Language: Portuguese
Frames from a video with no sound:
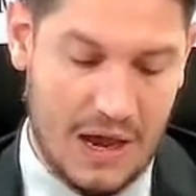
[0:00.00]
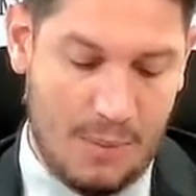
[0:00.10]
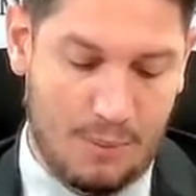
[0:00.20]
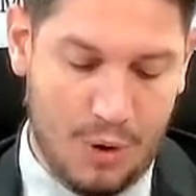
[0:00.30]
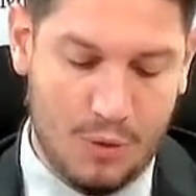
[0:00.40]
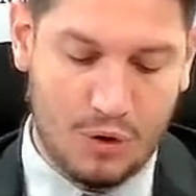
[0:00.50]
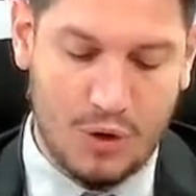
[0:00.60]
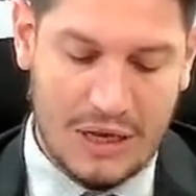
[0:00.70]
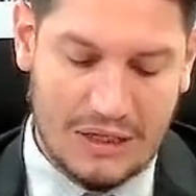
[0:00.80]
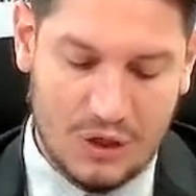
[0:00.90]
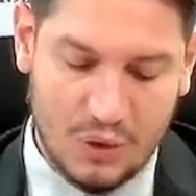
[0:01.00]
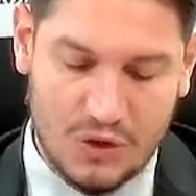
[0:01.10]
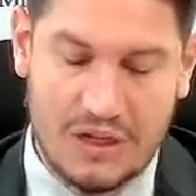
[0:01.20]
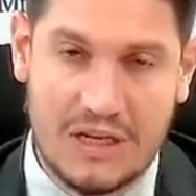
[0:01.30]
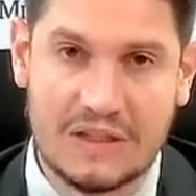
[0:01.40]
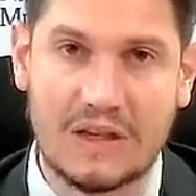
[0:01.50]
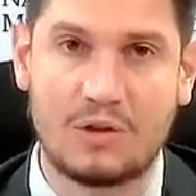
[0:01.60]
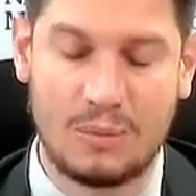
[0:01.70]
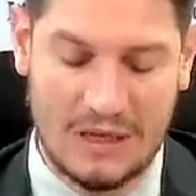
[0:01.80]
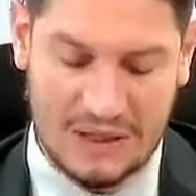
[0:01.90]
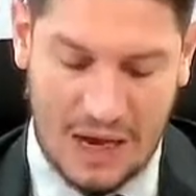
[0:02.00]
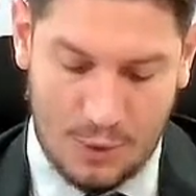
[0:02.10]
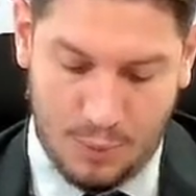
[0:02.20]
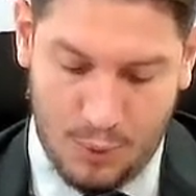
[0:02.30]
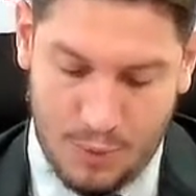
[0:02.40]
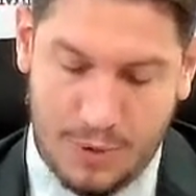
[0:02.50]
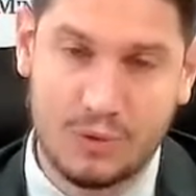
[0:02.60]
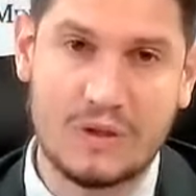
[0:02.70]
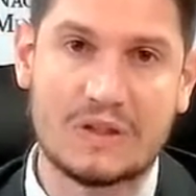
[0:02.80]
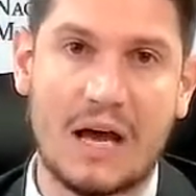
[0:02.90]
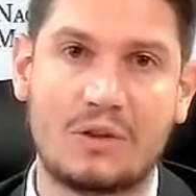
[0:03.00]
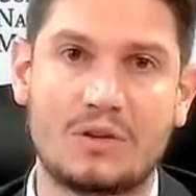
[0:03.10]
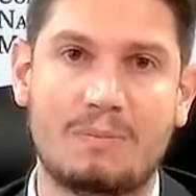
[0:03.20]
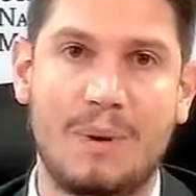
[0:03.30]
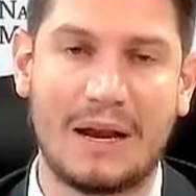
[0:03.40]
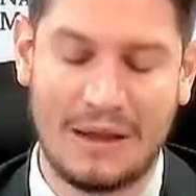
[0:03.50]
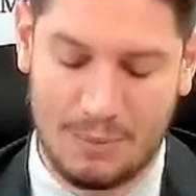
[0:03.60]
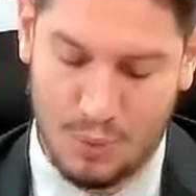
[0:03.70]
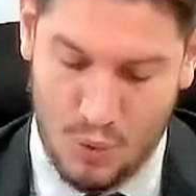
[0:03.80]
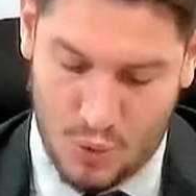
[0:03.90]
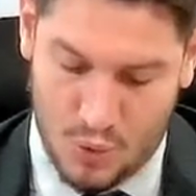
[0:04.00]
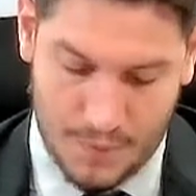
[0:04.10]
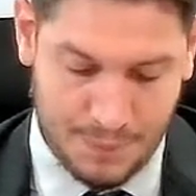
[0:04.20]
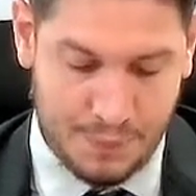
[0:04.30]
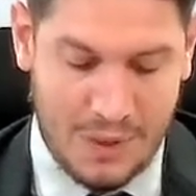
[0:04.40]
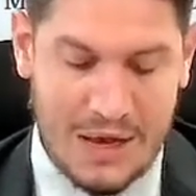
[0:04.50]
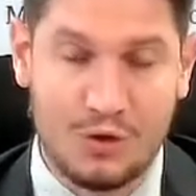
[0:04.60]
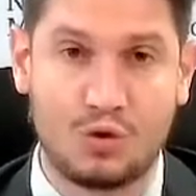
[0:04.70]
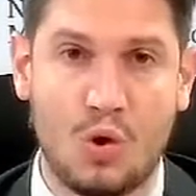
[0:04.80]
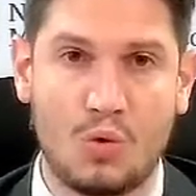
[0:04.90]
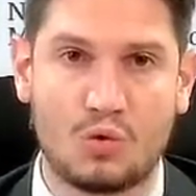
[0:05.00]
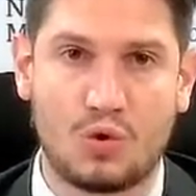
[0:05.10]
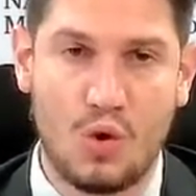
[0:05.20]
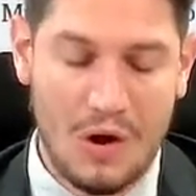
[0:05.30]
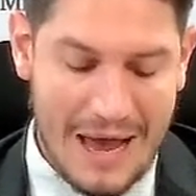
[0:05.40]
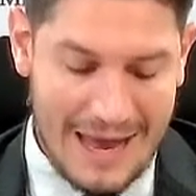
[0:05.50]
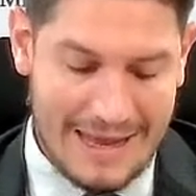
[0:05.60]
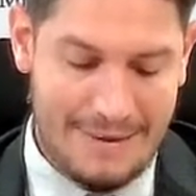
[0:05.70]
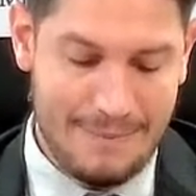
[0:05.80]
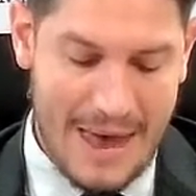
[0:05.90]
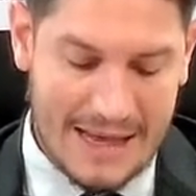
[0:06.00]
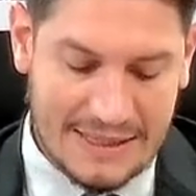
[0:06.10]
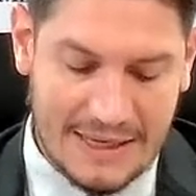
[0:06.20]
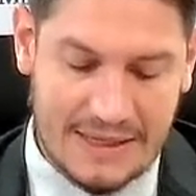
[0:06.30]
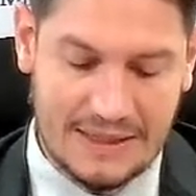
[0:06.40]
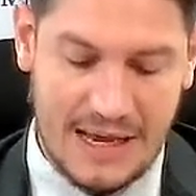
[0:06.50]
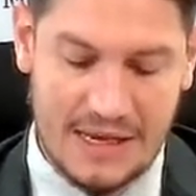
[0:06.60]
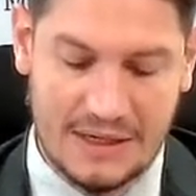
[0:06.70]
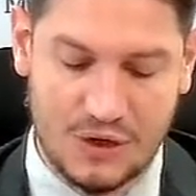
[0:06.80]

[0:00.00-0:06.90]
promotora de justiça no Ministério Público do Estado de Pernambuco doutora e mestre em Ciências